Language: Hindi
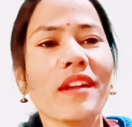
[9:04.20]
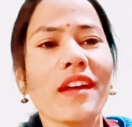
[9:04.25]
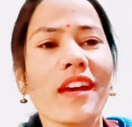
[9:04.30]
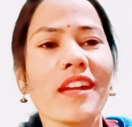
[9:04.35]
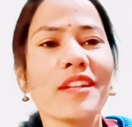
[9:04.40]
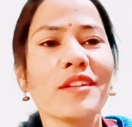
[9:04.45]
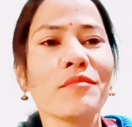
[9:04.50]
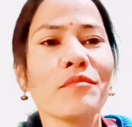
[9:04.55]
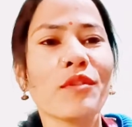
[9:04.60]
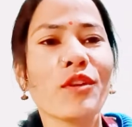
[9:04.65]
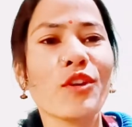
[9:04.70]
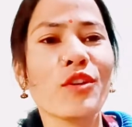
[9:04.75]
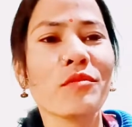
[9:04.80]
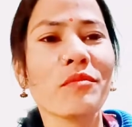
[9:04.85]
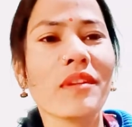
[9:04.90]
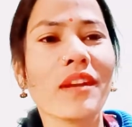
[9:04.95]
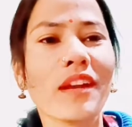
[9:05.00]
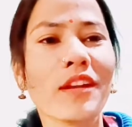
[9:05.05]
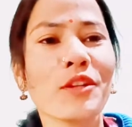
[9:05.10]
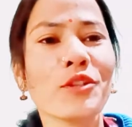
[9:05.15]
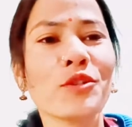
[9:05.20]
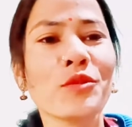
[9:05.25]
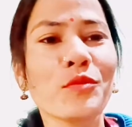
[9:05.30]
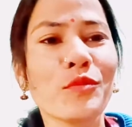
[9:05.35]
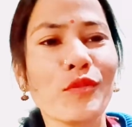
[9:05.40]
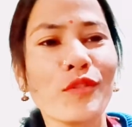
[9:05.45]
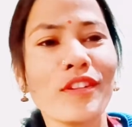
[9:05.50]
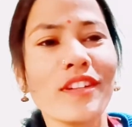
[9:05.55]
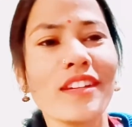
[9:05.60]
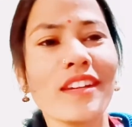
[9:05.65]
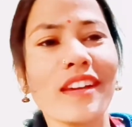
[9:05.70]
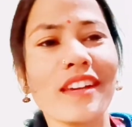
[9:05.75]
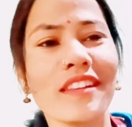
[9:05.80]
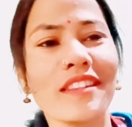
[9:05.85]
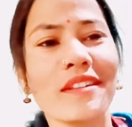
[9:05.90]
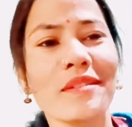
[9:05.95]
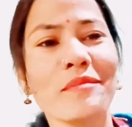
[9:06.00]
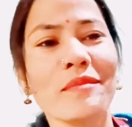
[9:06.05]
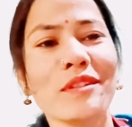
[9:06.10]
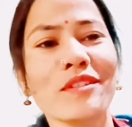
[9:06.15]
बनाया नहीं ब्लॉग बनाना तो भूल ही गई
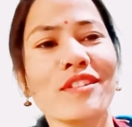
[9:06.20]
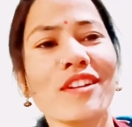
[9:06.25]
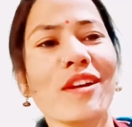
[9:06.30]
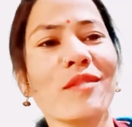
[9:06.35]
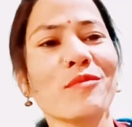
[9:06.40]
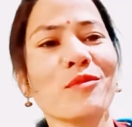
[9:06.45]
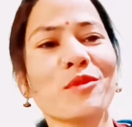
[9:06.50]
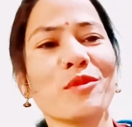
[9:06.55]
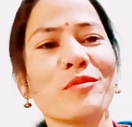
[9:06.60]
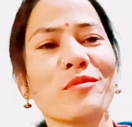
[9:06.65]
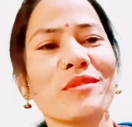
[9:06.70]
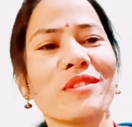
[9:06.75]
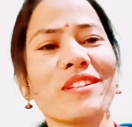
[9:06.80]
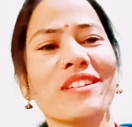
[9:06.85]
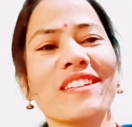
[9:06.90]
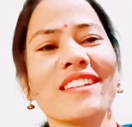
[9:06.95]
थी मैं शाम को भी